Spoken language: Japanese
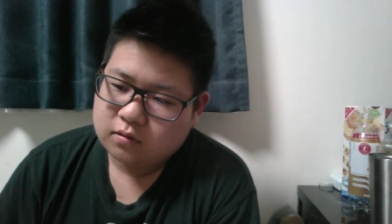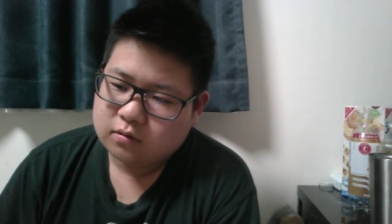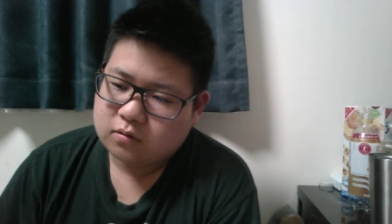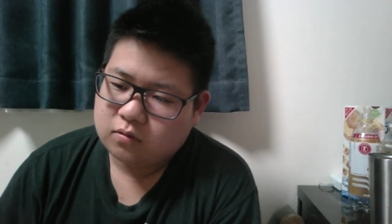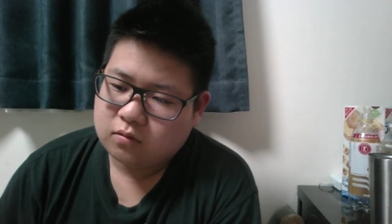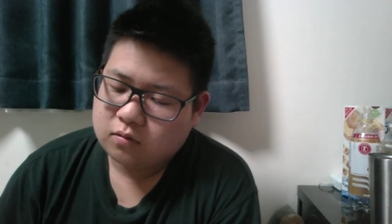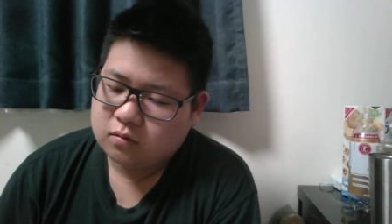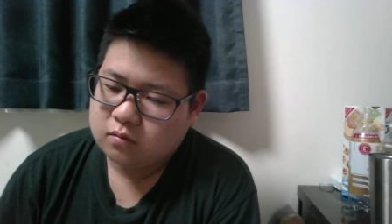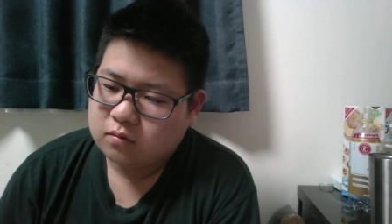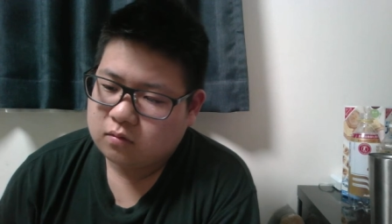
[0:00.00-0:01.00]
そ
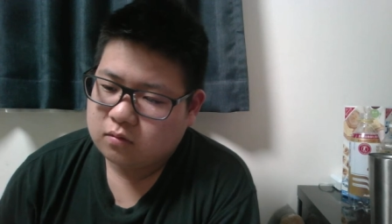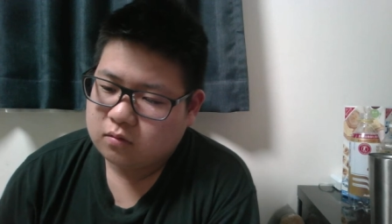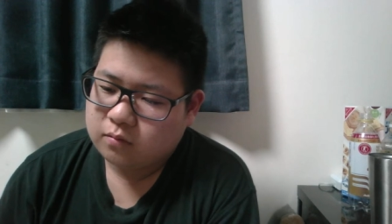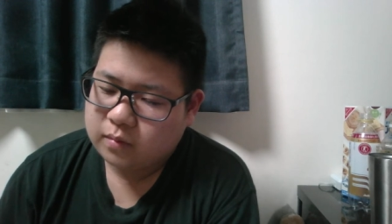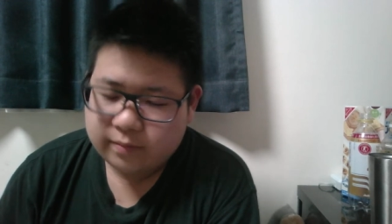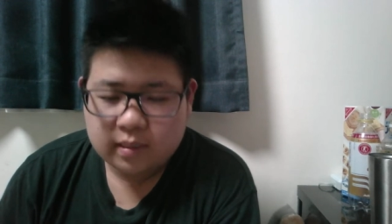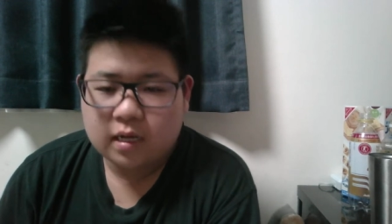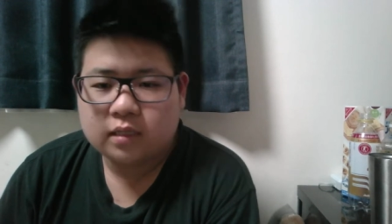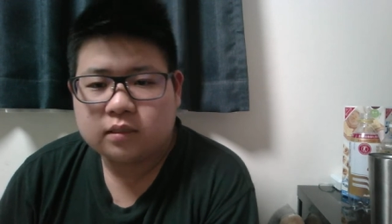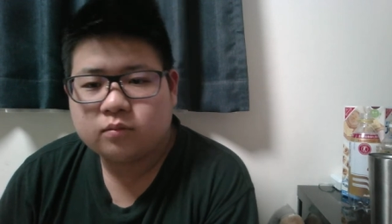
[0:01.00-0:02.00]
の、耳は
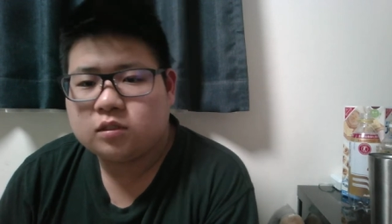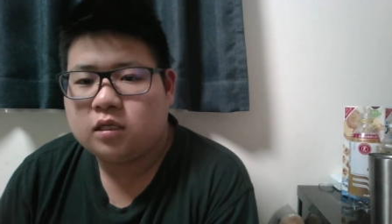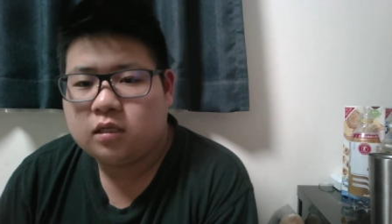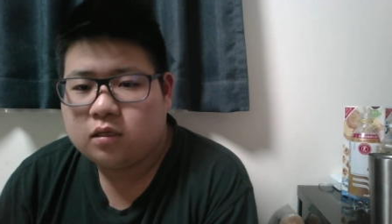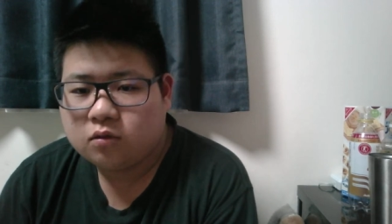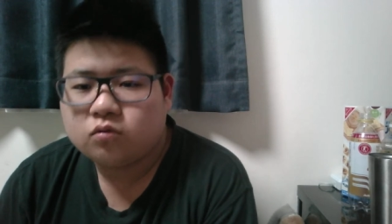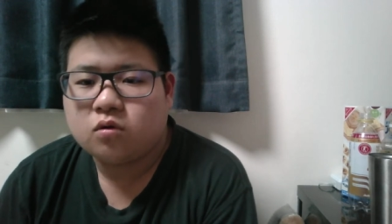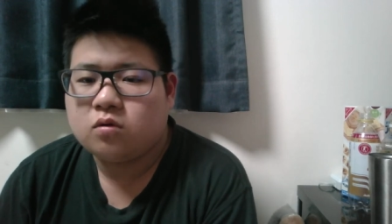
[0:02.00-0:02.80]
傾けねえよと。